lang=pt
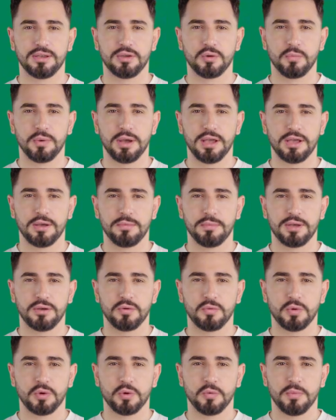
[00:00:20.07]
do
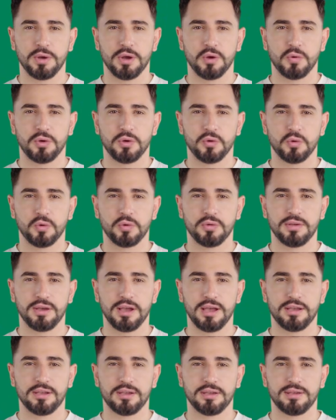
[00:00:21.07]
Parlamento Europeu e do
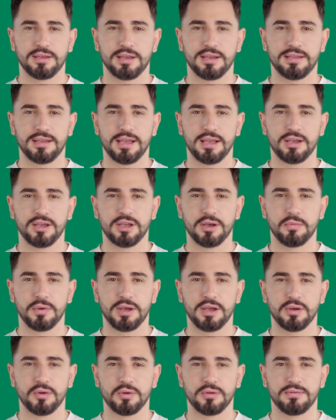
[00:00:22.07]
Conselho de 16 de
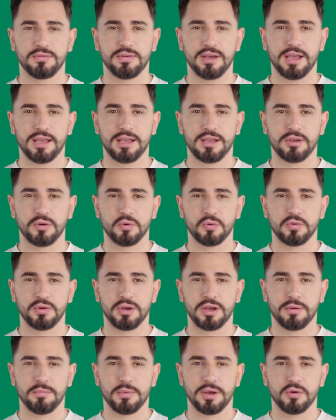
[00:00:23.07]
abril, vem, no
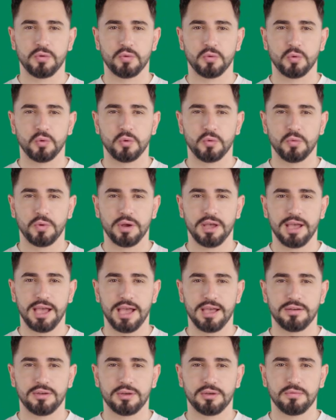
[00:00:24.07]
seguimento do
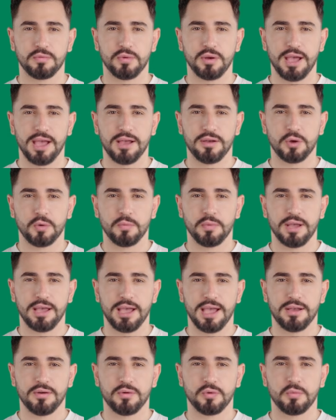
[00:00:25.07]
comunicado divulgado ao
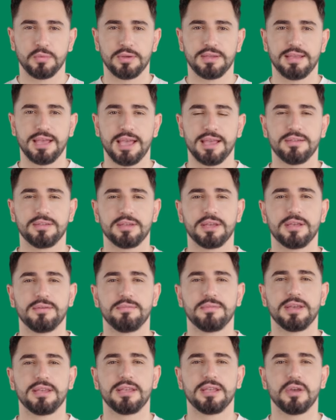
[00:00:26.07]
mercado no passado dia
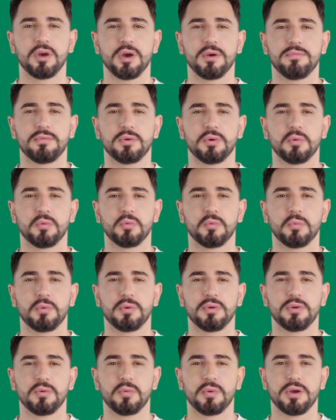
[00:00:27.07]
29 de outubro
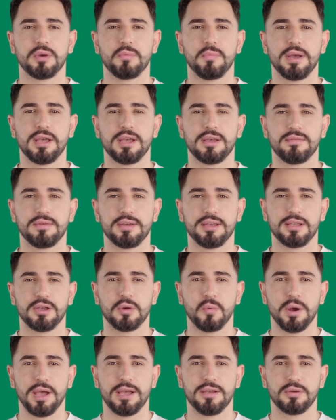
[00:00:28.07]
de
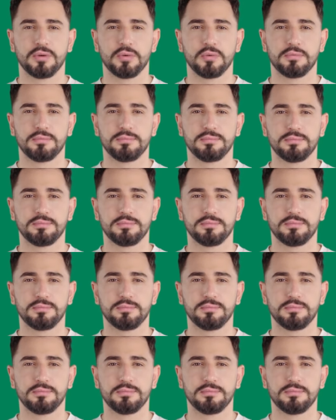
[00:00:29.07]
2024